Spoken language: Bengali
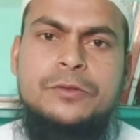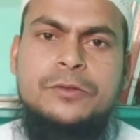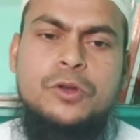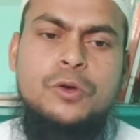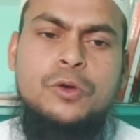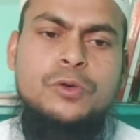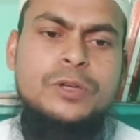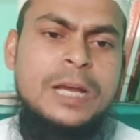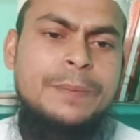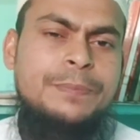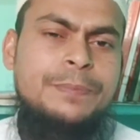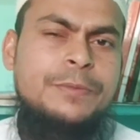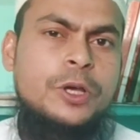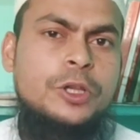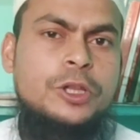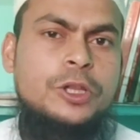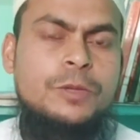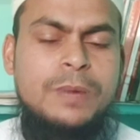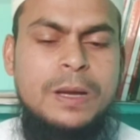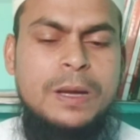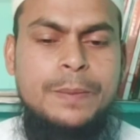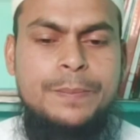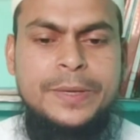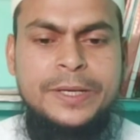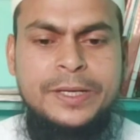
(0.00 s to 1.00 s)
তখন আপনি হয়তো
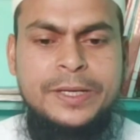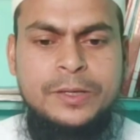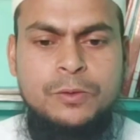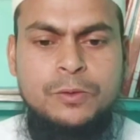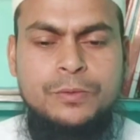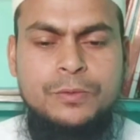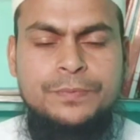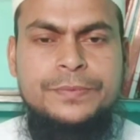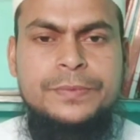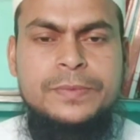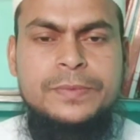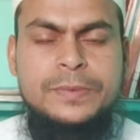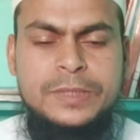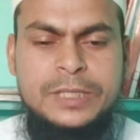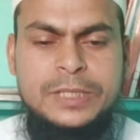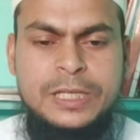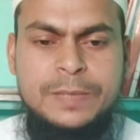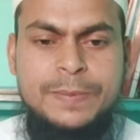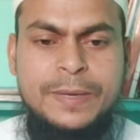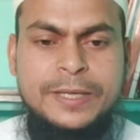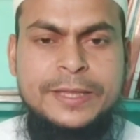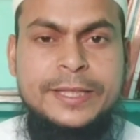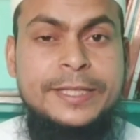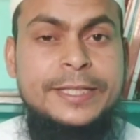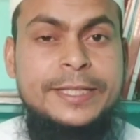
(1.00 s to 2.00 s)
ভাববেন যে
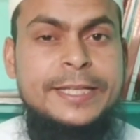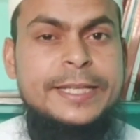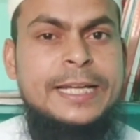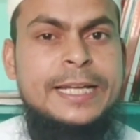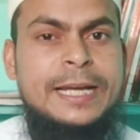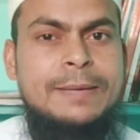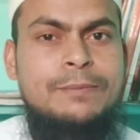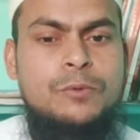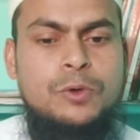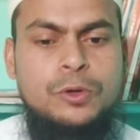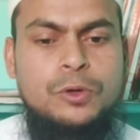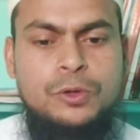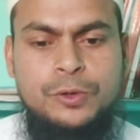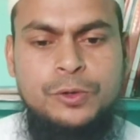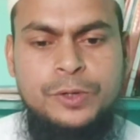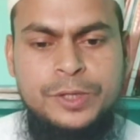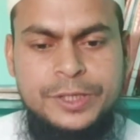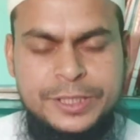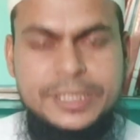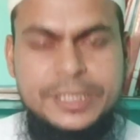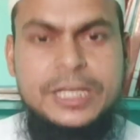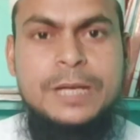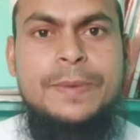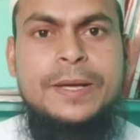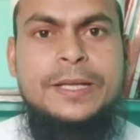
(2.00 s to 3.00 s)
ব্যক্তিটির নাম করলো
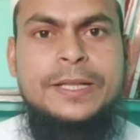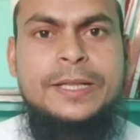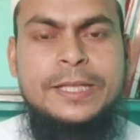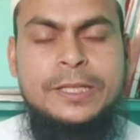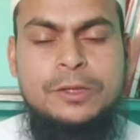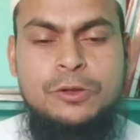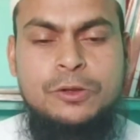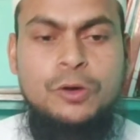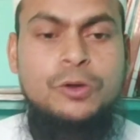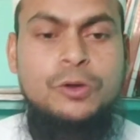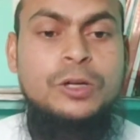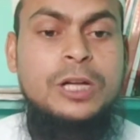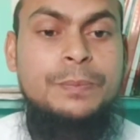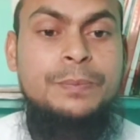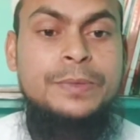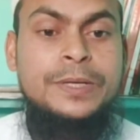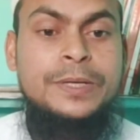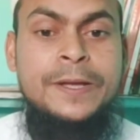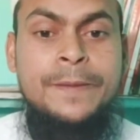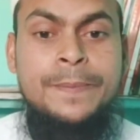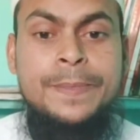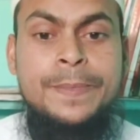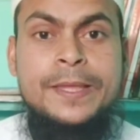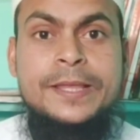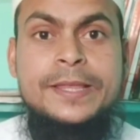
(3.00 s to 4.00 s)
সে ব্যক্তি তখন
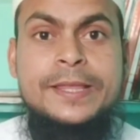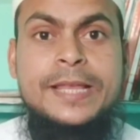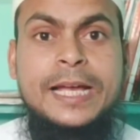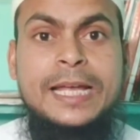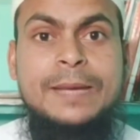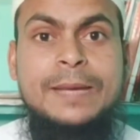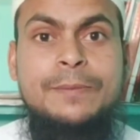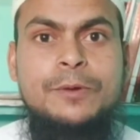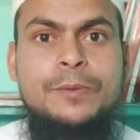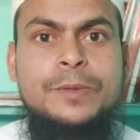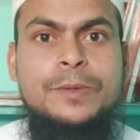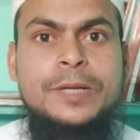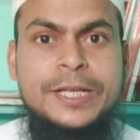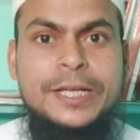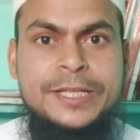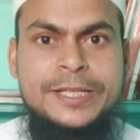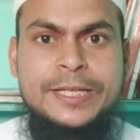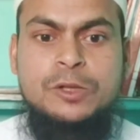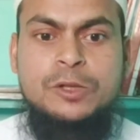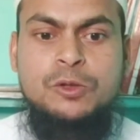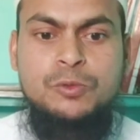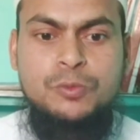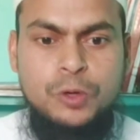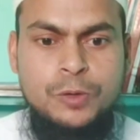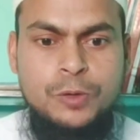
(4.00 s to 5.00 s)
আপনি তাকে বলবেন
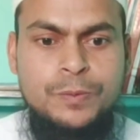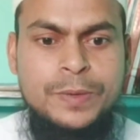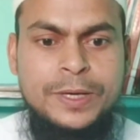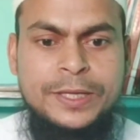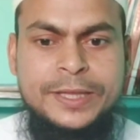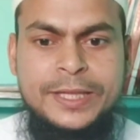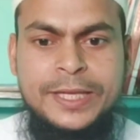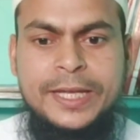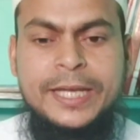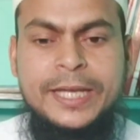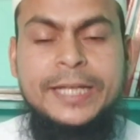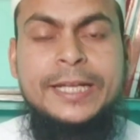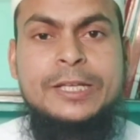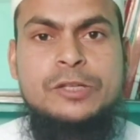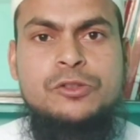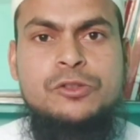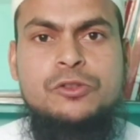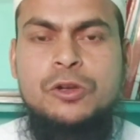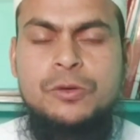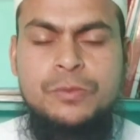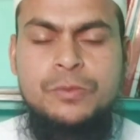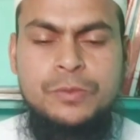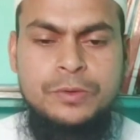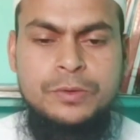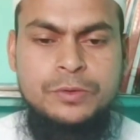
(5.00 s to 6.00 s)
আচ্ছা তুমি ওই ব্যক্তি কেন এসছ
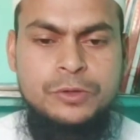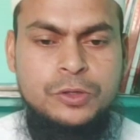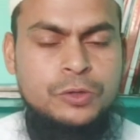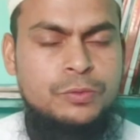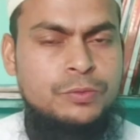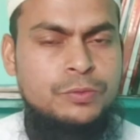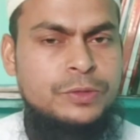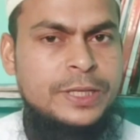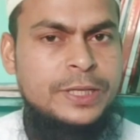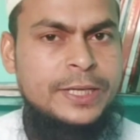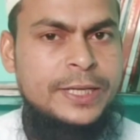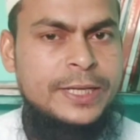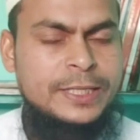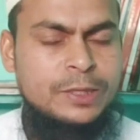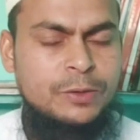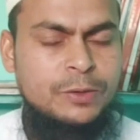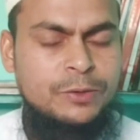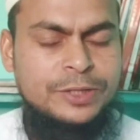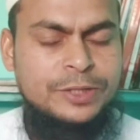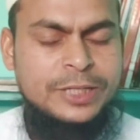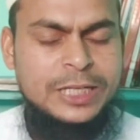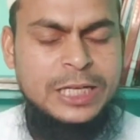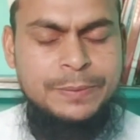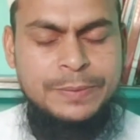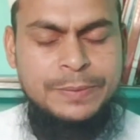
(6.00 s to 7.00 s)
যখন জিজ্ঞাসা
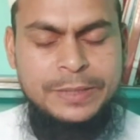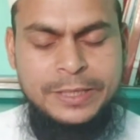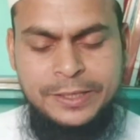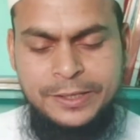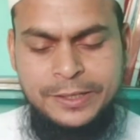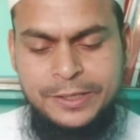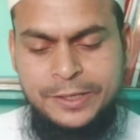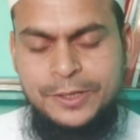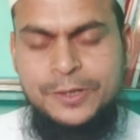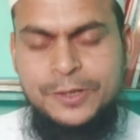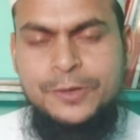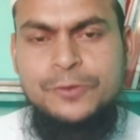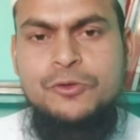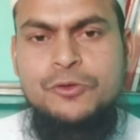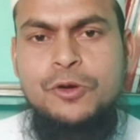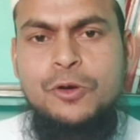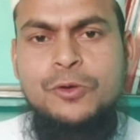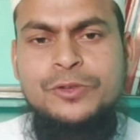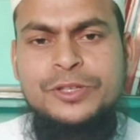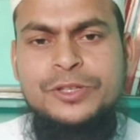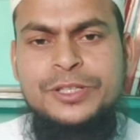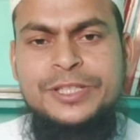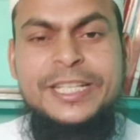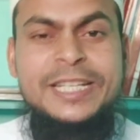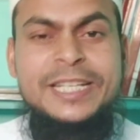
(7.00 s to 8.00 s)
করতে লাগবেন
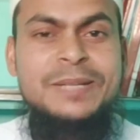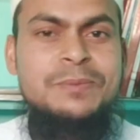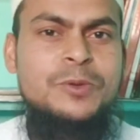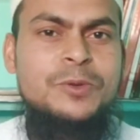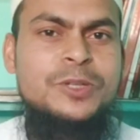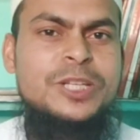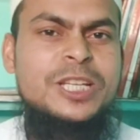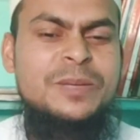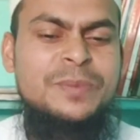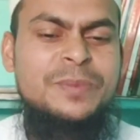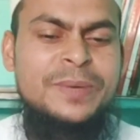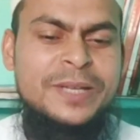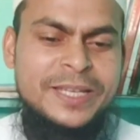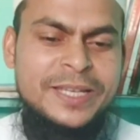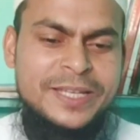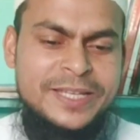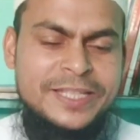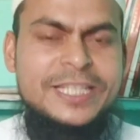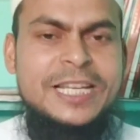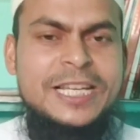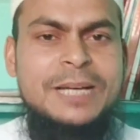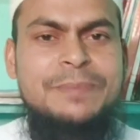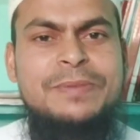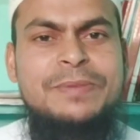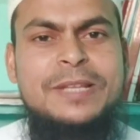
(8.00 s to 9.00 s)
তখন জিন বুঝে নেবে
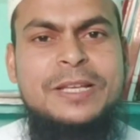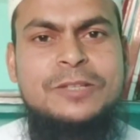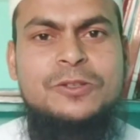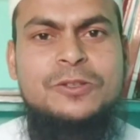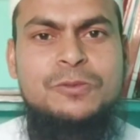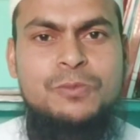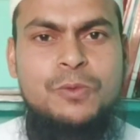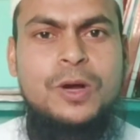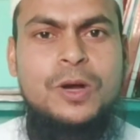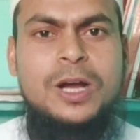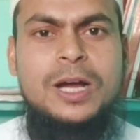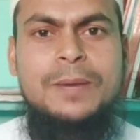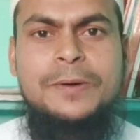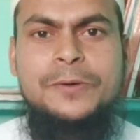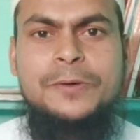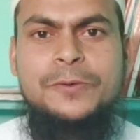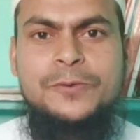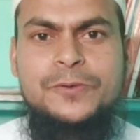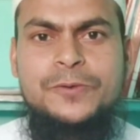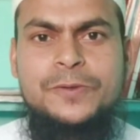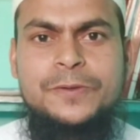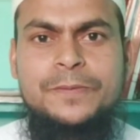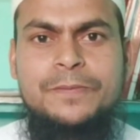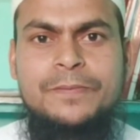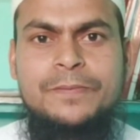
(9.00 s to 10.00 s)
যে আপনি একজন বোকা
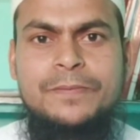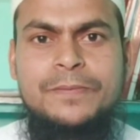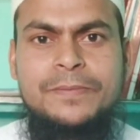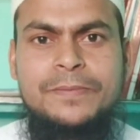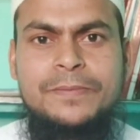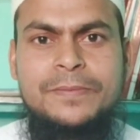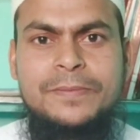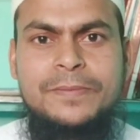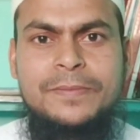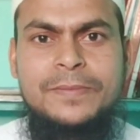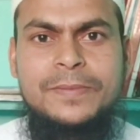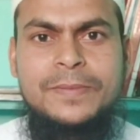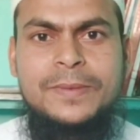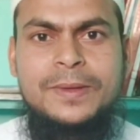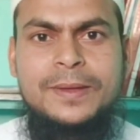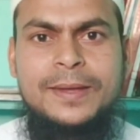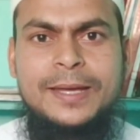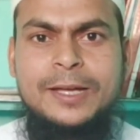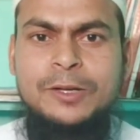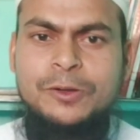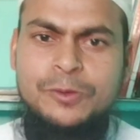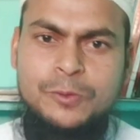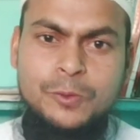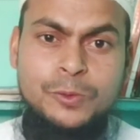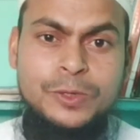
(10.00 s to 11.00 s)
মানুষ
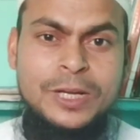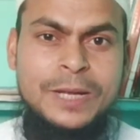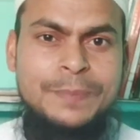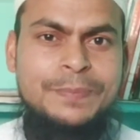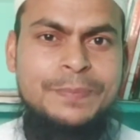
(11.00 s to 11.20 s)
কেন উনি